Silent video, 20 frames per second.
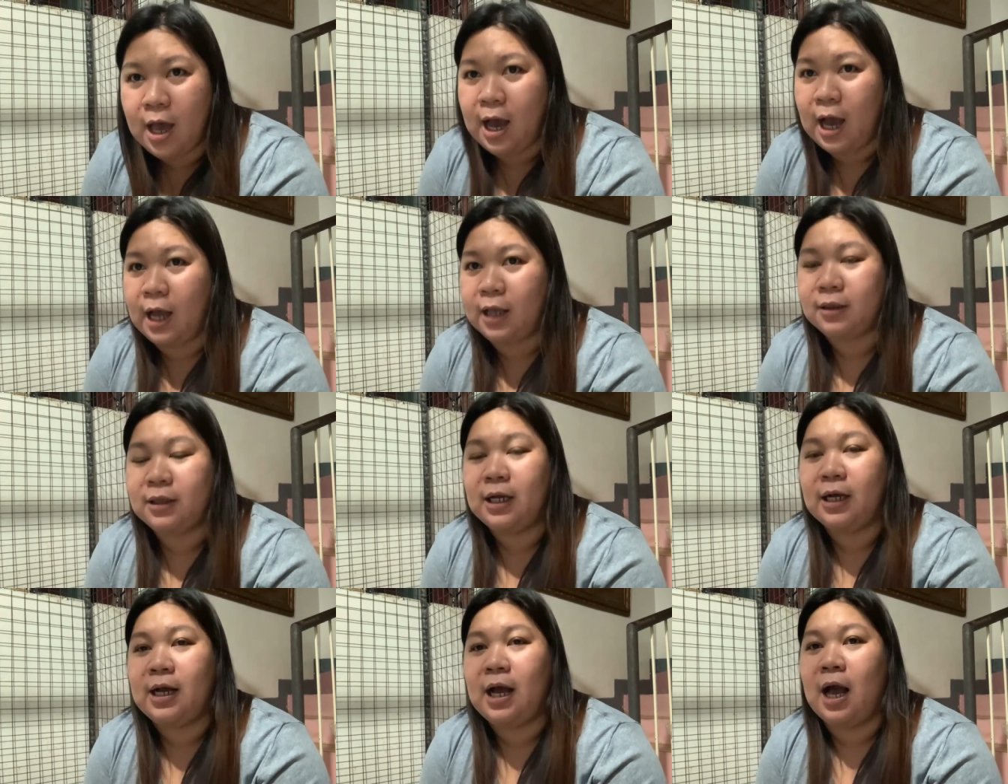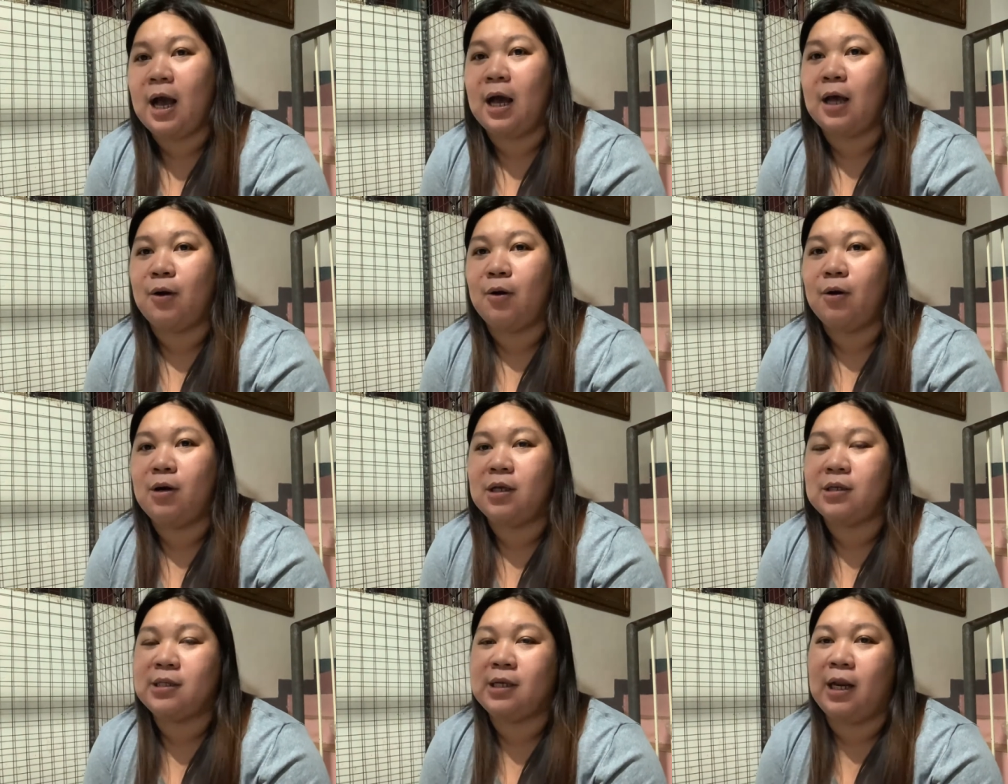at nagkakaroon
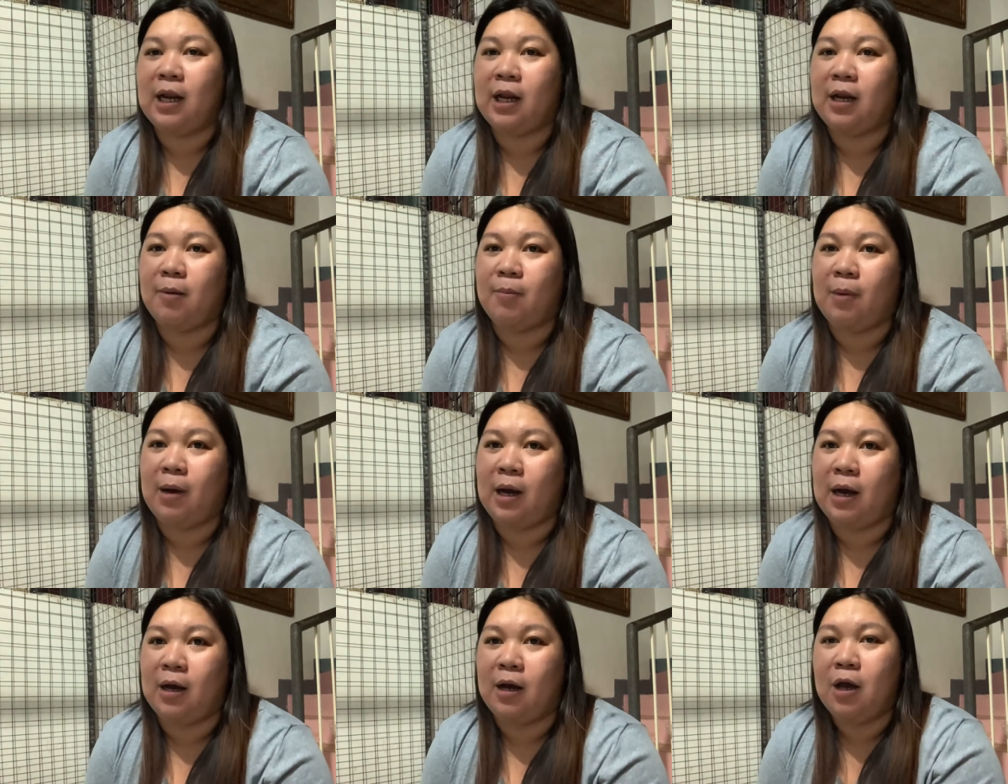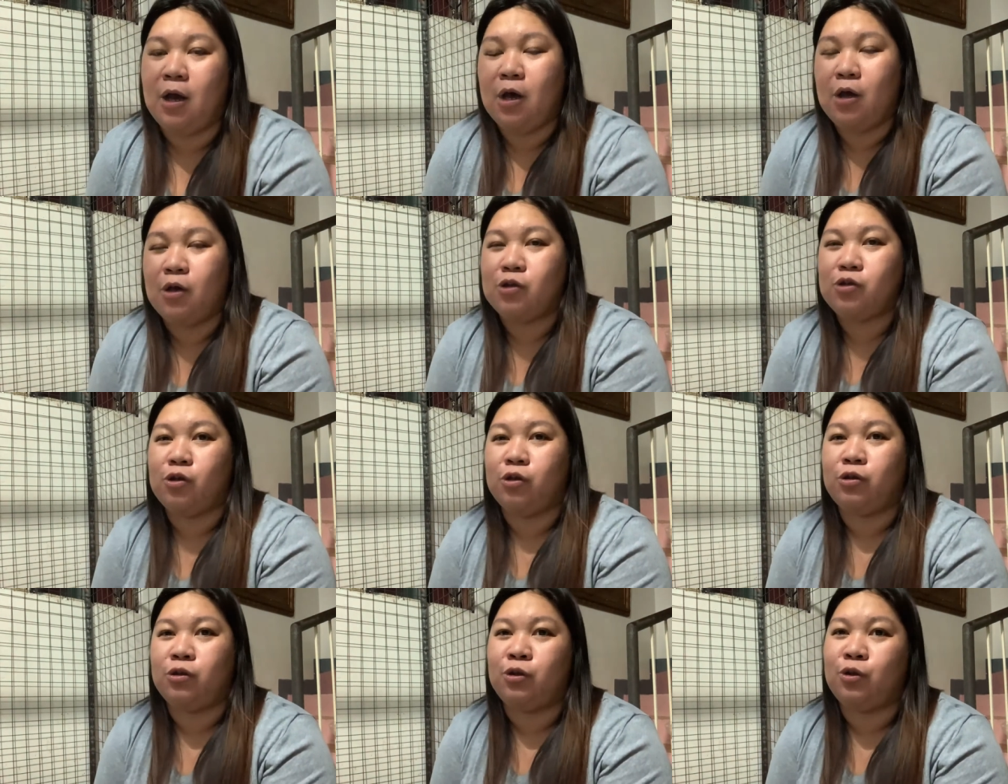na sila ng mga
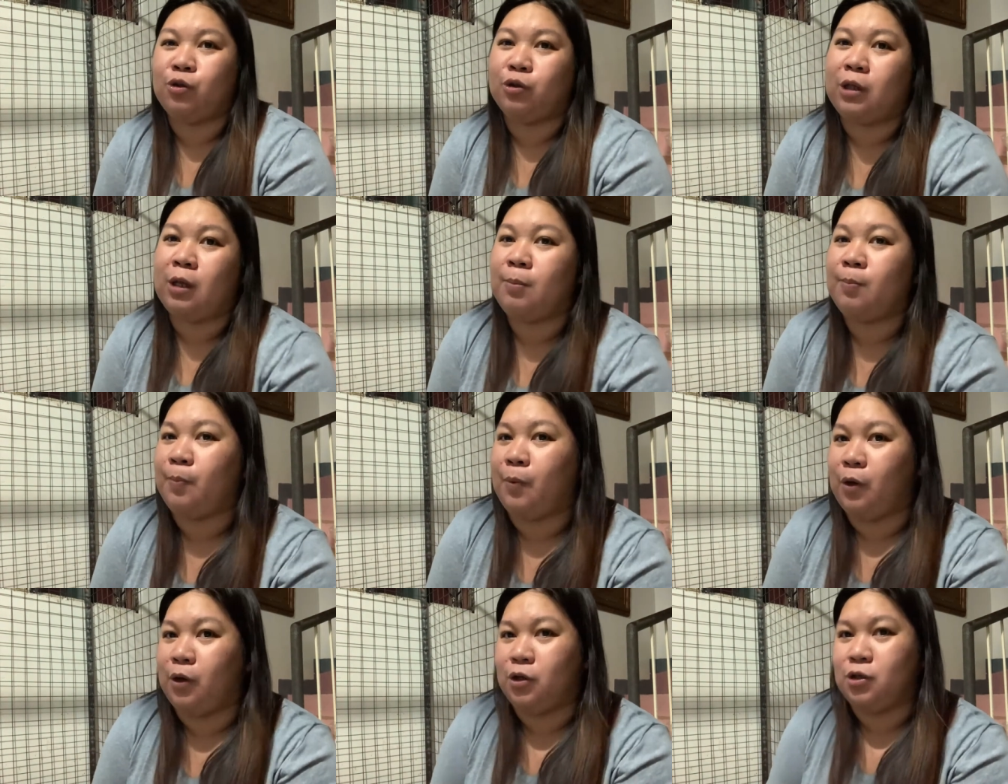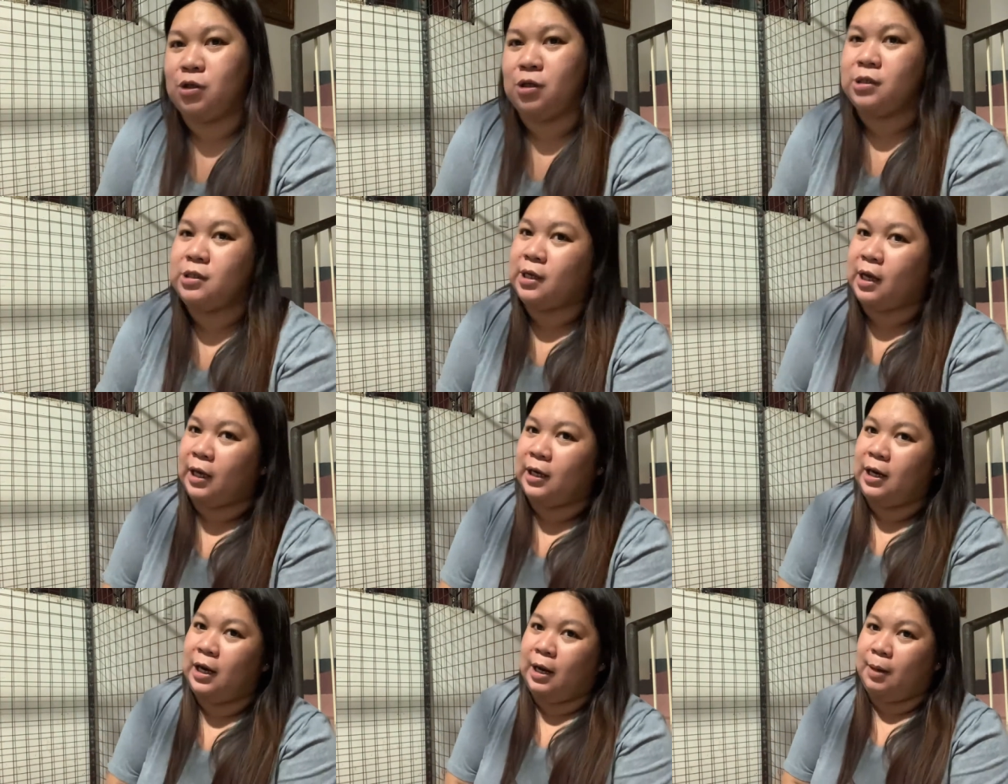sundutan portion sa
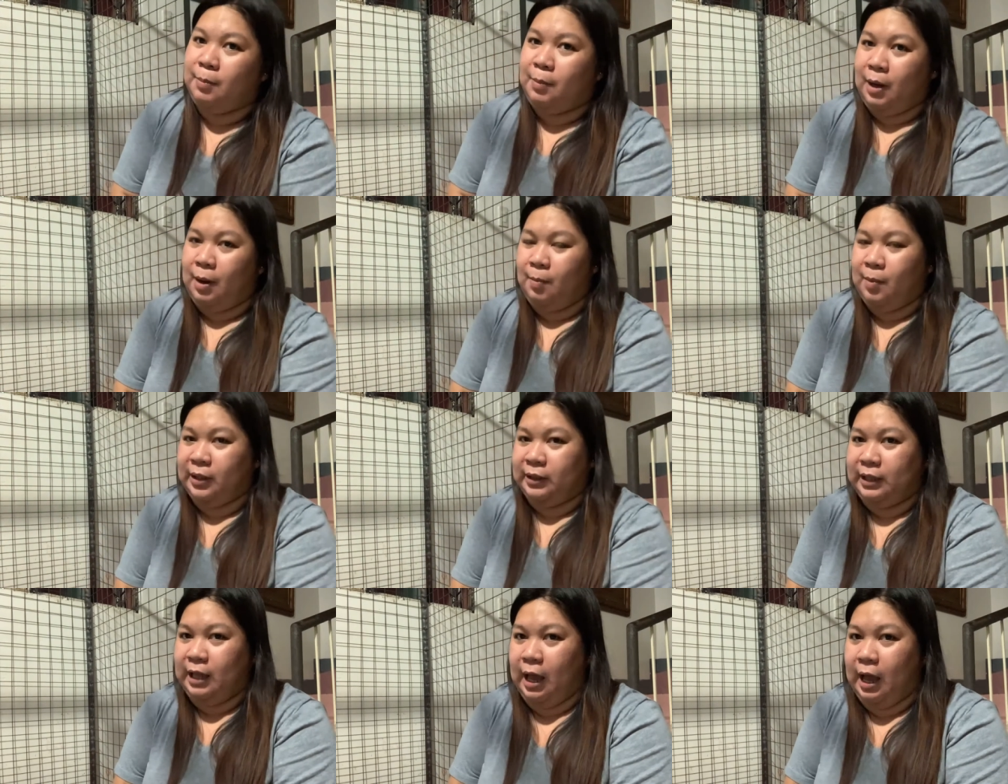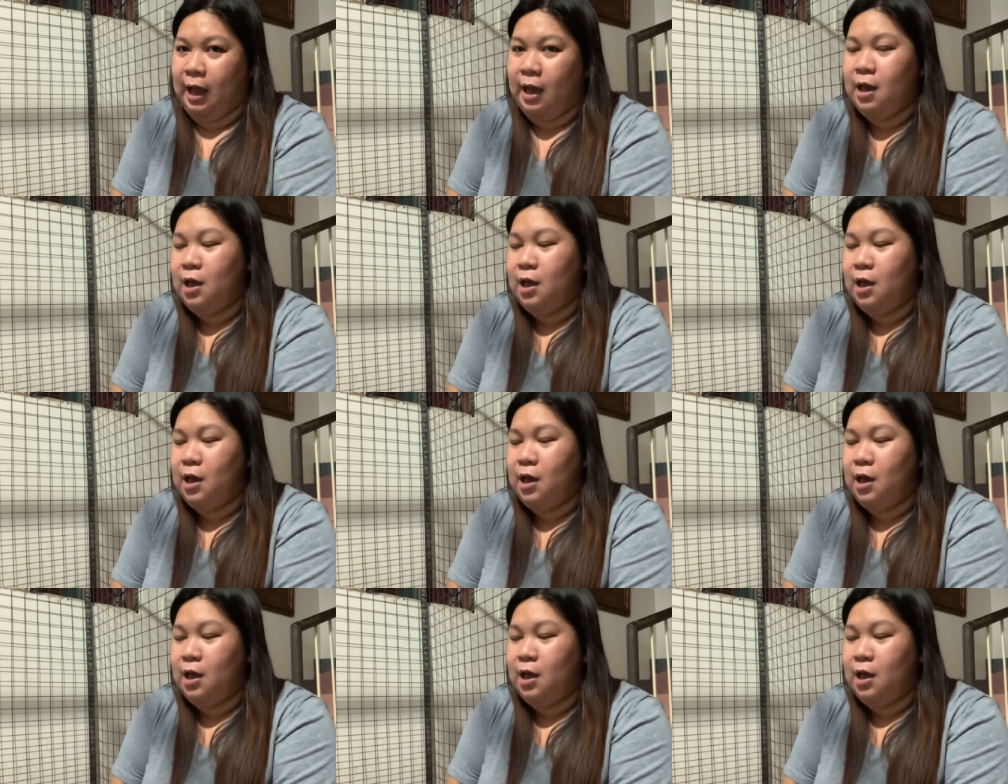kanilang mga mata.